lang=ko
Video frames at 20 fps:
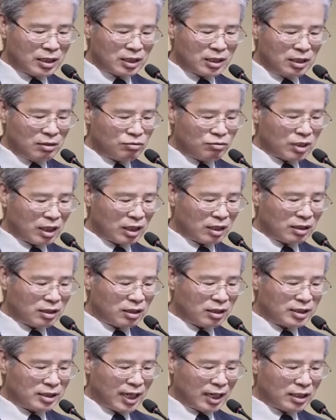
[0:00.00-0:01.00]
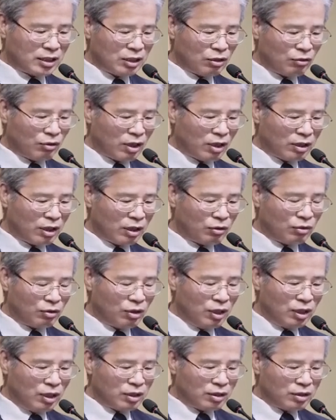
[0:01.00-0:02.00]
그 잎사귀는 약재료가
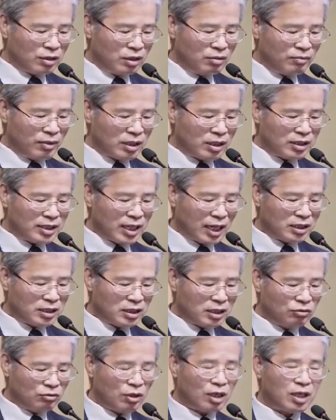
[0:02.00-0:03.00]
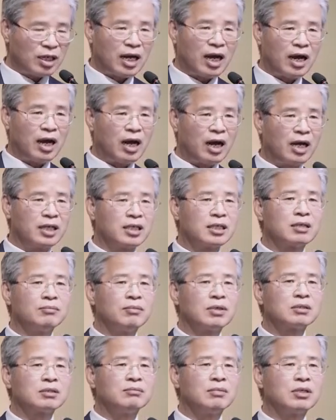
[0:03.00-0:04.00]
되고 열매는 양식이 되리라 이렇게
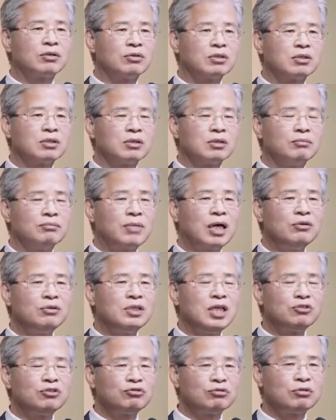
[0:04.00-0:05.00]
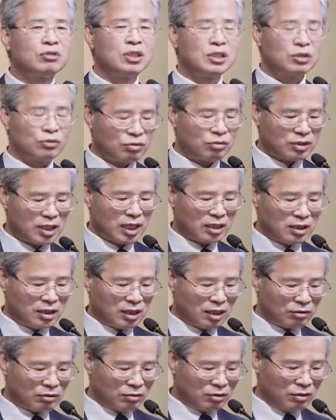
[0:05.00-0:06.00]
말씀하고 있어요. 바로 예수 그리스도를
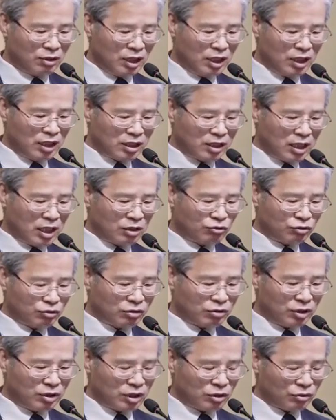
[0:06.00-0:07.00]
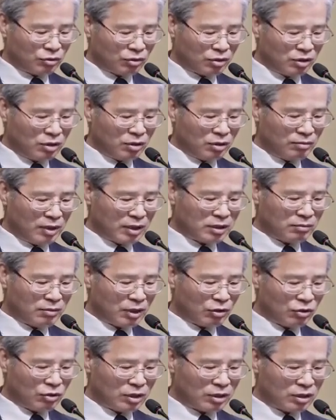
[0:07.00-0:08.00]
상징하고 예수 그리스도를
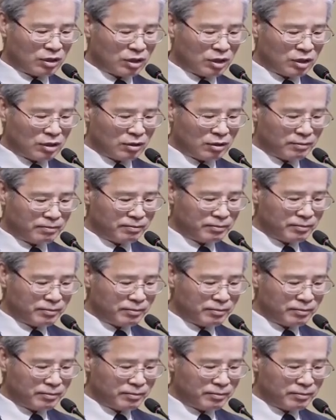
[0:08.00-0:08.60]
말씀하고 있는 것이죠.